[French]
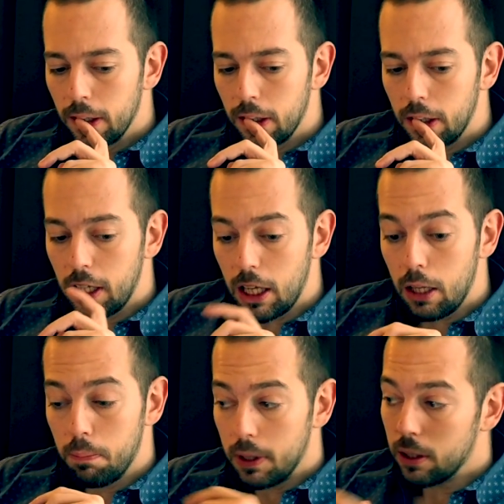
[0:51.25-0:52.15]
hein,
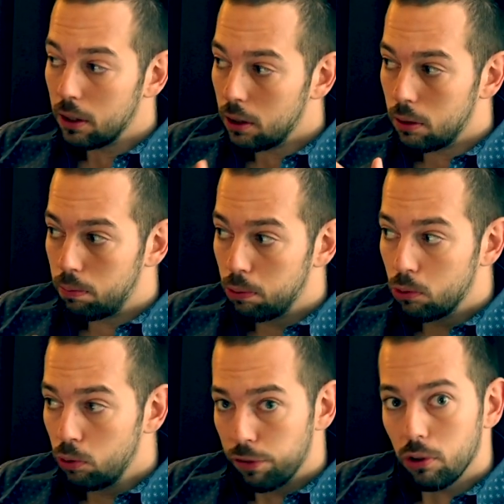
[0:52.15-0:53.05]
eh bien,
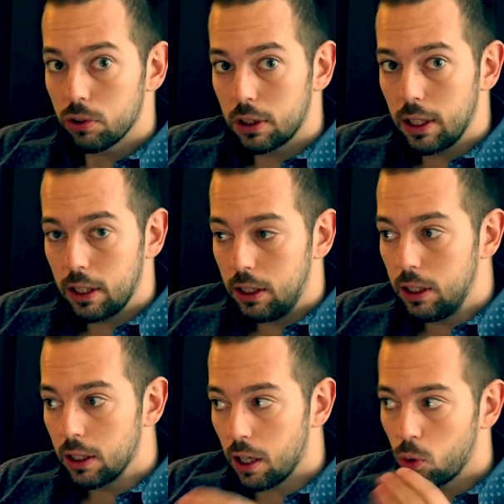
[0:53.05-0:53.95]
beaucoup de Français
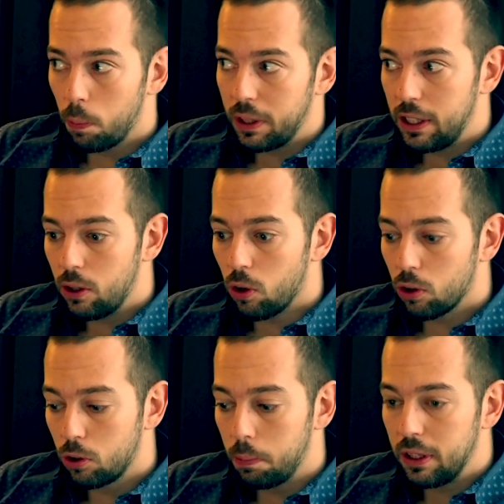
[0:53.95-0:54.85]
qui raccompagnaient
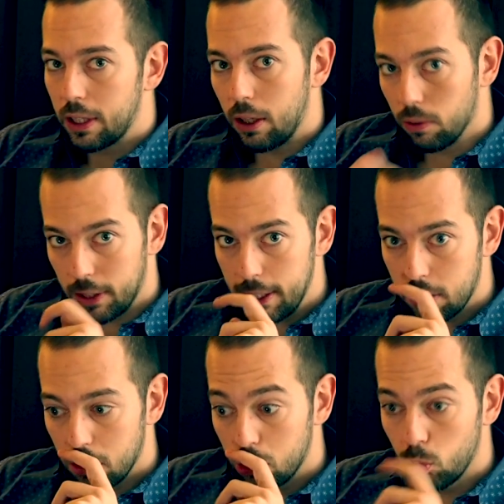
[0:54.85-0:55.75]
leurs copines
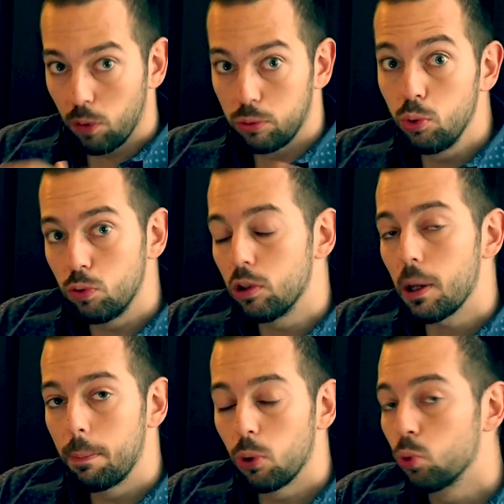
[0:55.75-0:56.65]
thaïlandaises sont venus nous
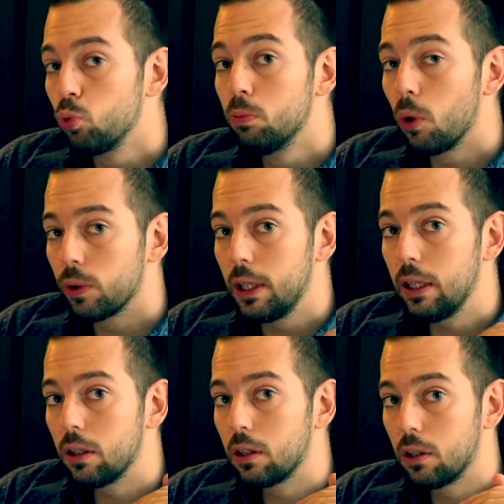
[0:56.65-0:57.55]
voir pour nous
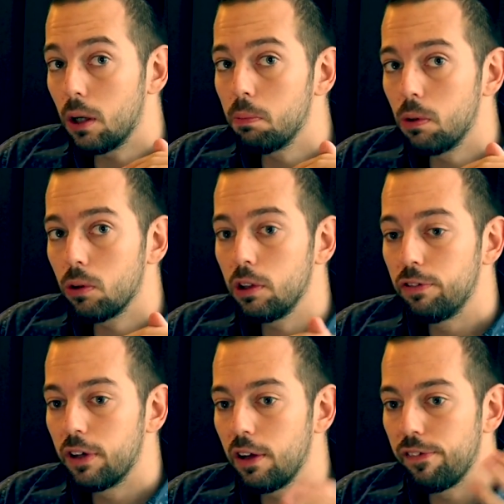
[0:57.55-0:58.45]
demander comment il
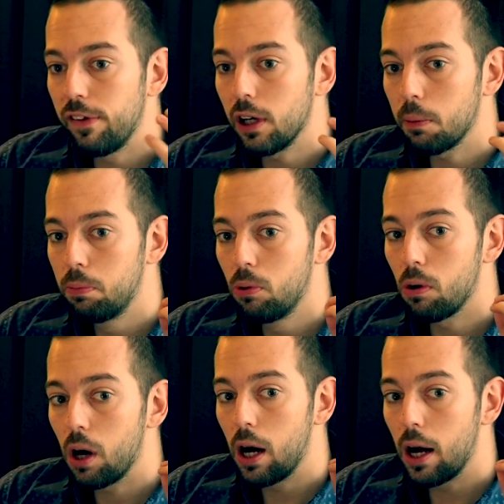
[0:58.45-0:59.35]
fallait faire
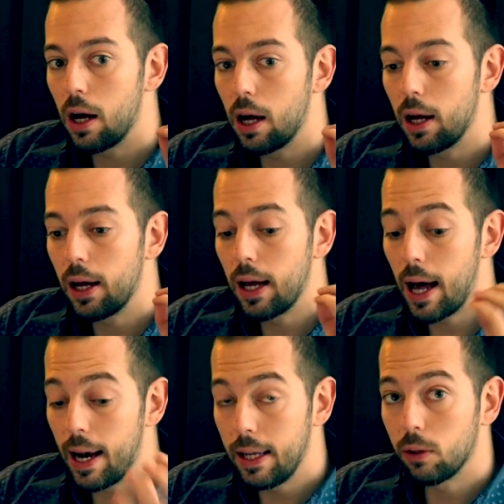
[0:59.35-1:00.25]
pour
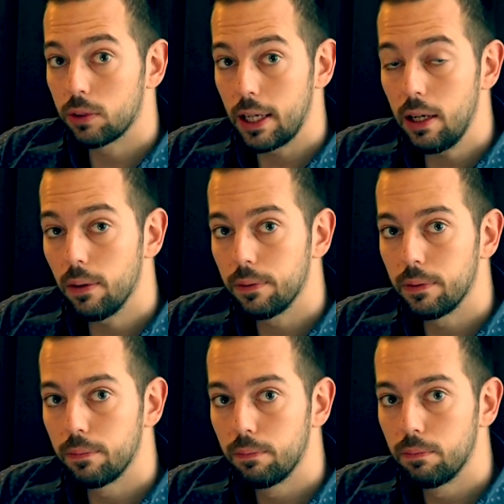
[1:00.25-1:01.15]
aller en
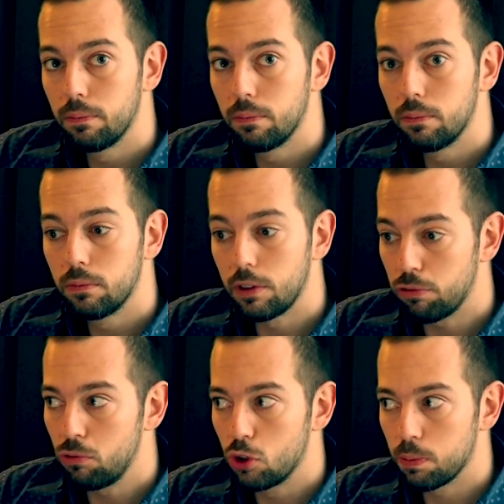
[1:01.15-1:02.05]
Thaïlande. C'est
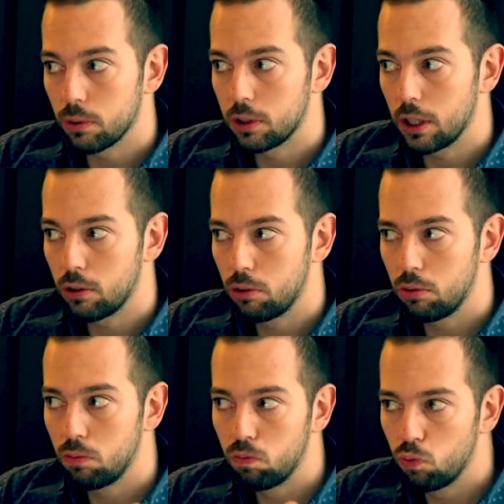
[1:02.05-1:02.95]
fou, je pensais que
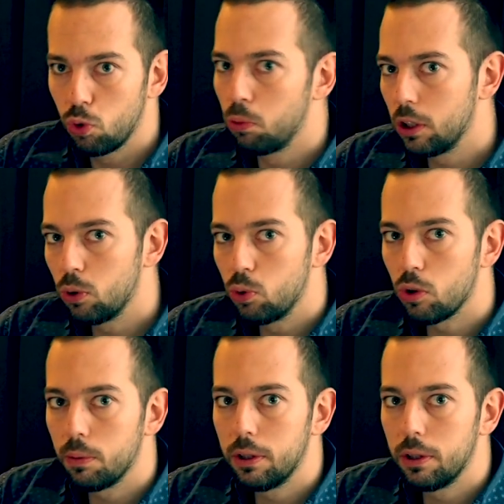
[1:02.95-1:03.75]
tout le monde était au courant